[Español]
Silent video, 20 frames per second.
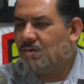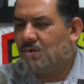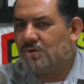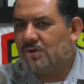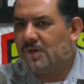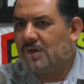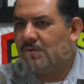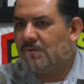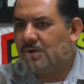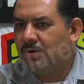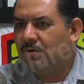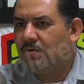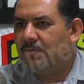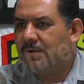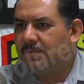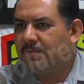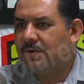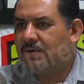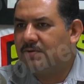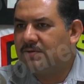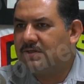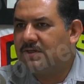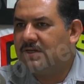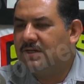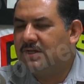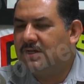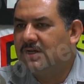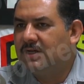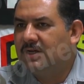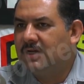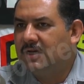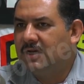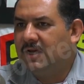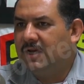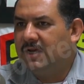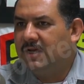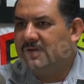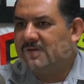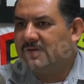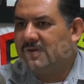No tengo el nombre, pero sí,
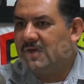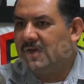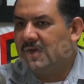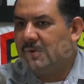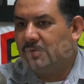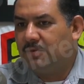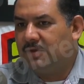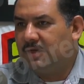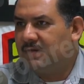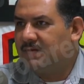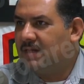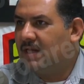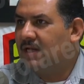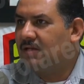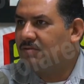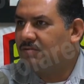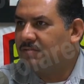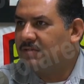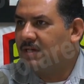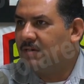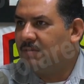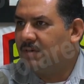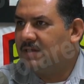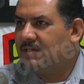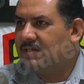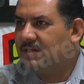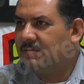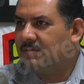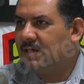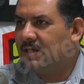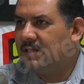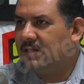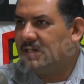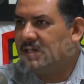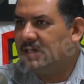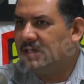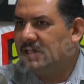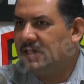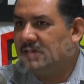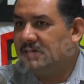este, pues ahí están las consecuencias
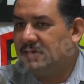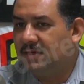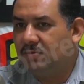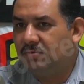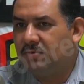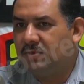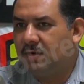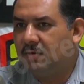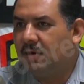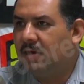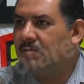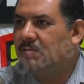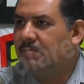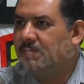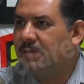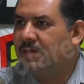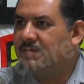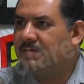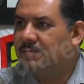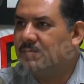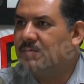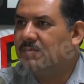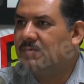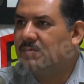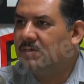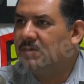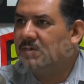de hacer un trabajo pésimo.